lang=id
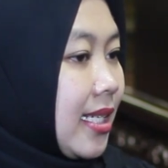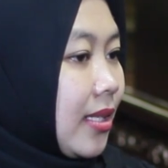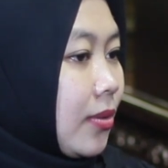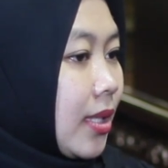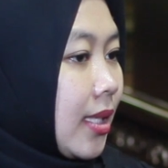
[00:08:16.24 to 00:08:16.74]
di
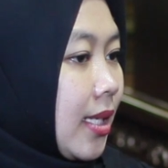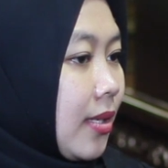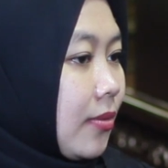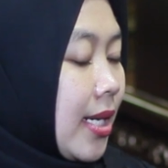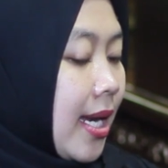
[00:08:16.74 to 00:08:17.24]
situ
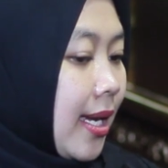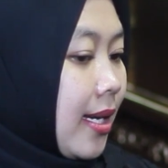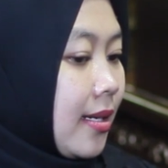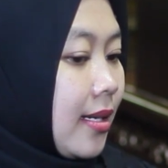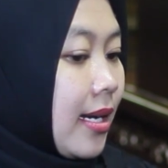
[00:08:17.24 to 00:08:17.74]
teteh
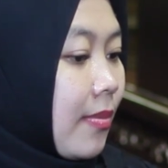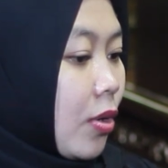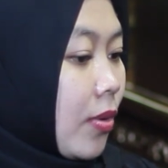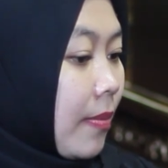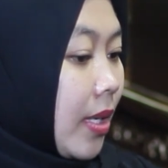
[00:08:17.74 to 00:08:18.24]
udahlah nggak
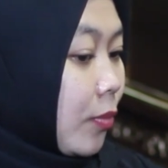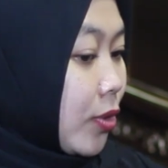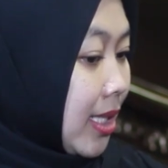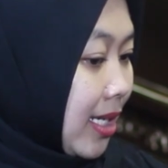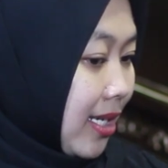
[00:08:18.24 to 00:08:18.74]
mau ambil
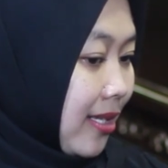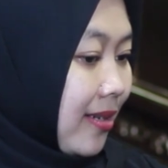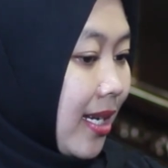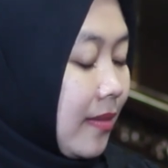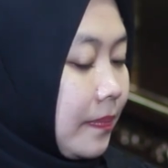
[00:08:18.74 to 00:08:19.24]
pusing
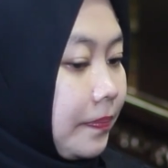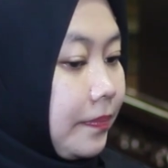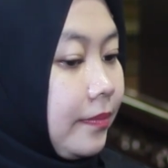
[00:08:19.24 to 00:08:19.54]
gitu kan. Hmm.